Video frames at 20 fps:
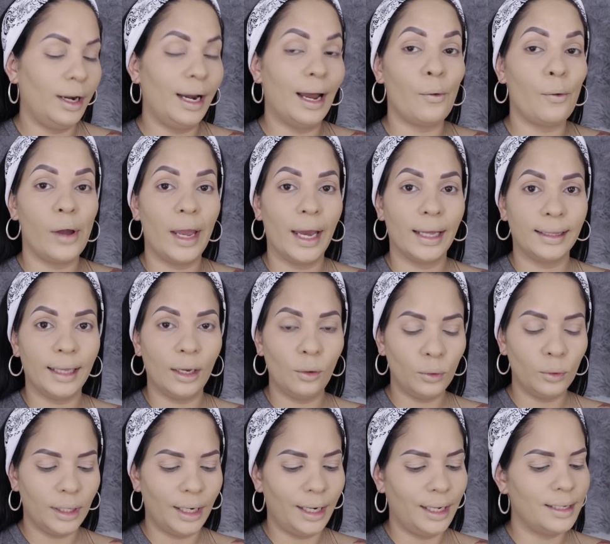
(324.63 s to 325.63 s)
La voy a estar
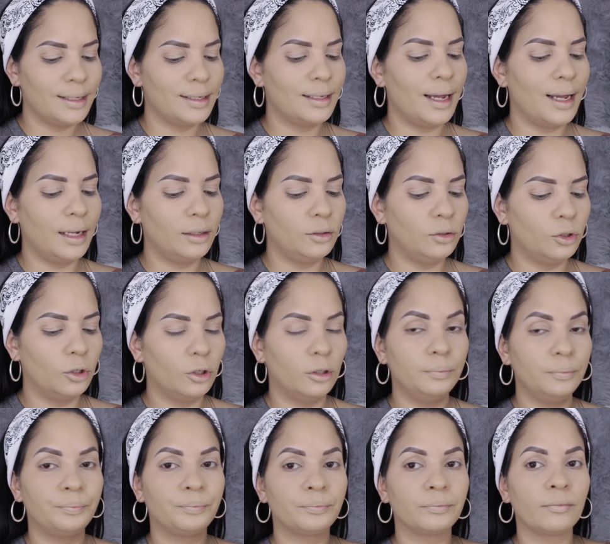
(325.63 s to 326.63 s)

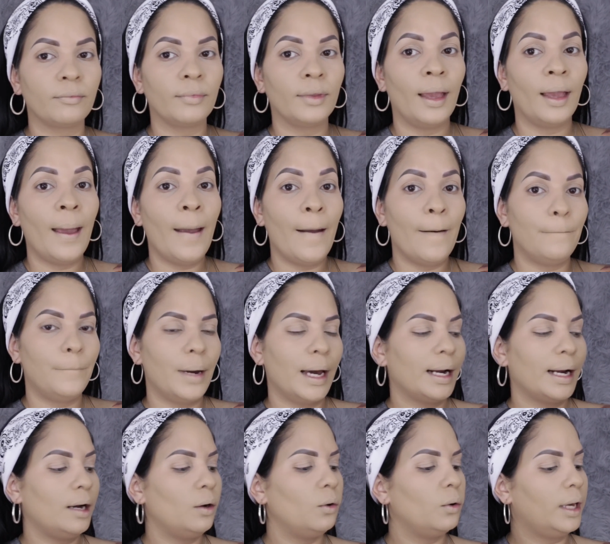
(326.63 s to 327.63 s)
utilizando
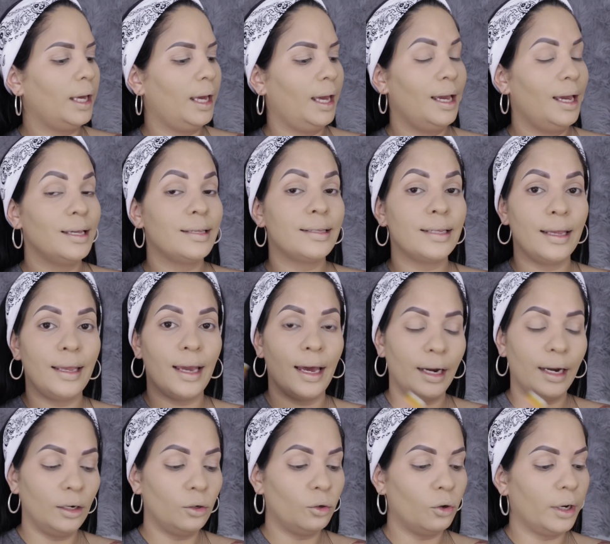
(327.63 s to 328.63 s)
para lo que es
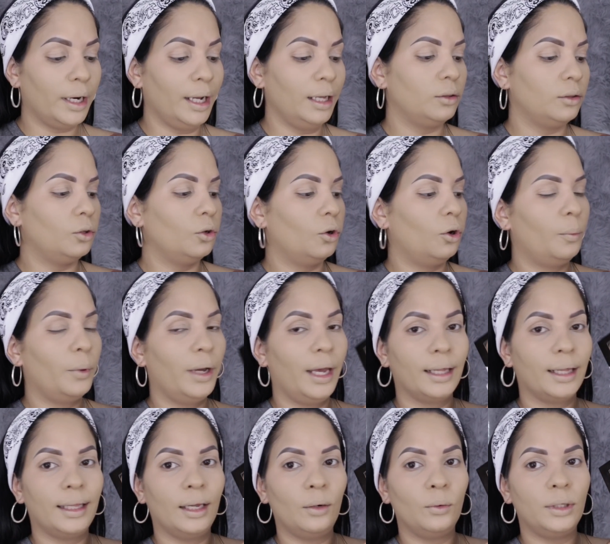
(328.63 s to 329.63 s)
sellar el corrector. Voy
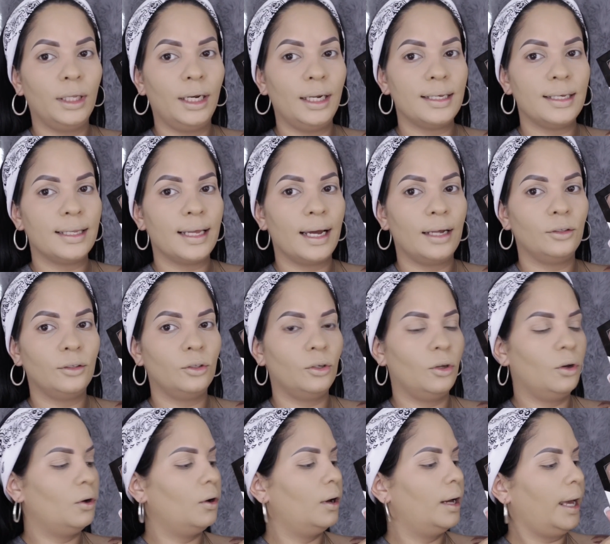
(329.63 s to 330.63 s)
a estar
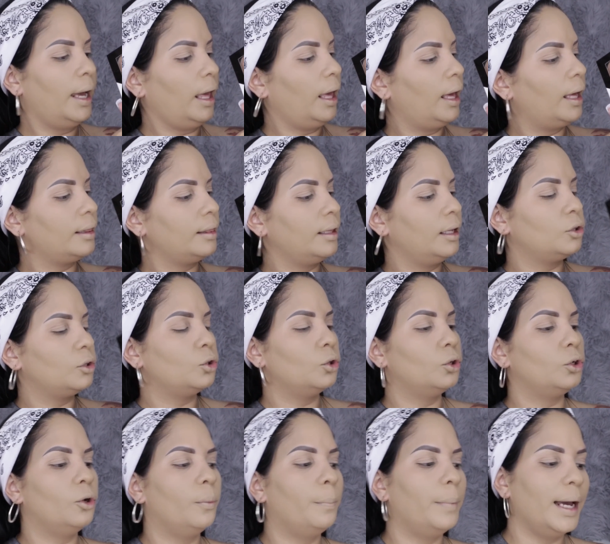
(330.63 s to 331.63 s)
utilizando este
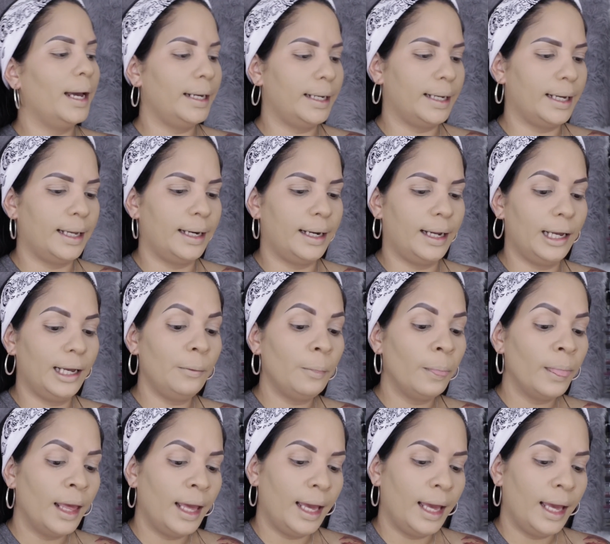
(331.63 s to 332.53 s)
tono banana.